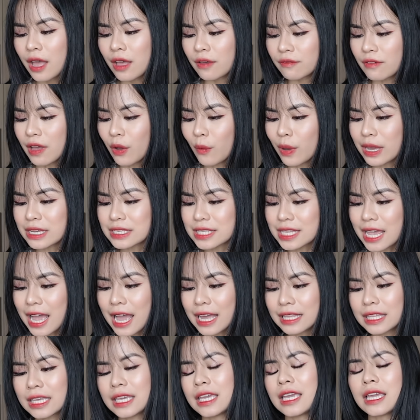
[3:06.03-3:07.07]
và ngoài
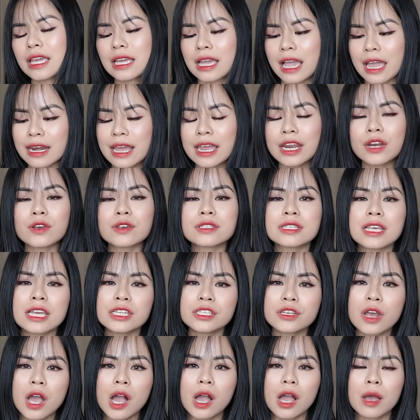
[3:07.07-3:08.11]
ra thì cái này nó sẽ
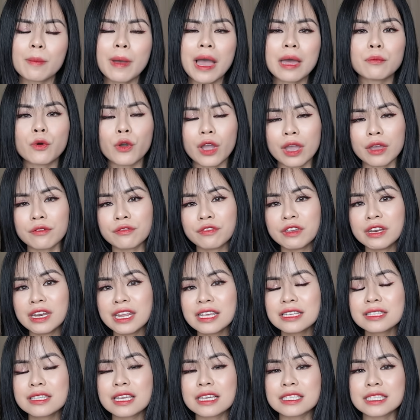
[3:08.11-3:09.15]
cho các bạn một cái
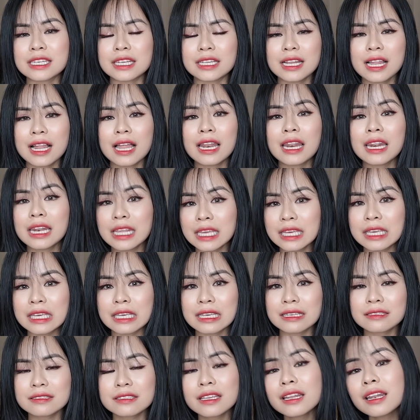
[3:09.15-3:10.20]
finish đấy chính là lì
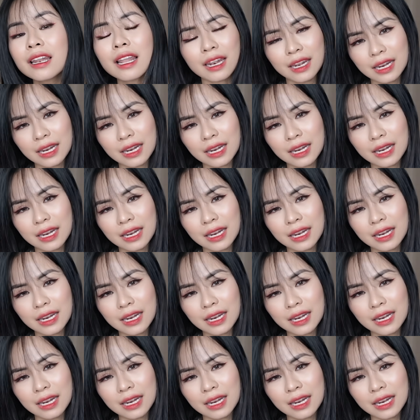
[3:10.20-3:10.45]
rất là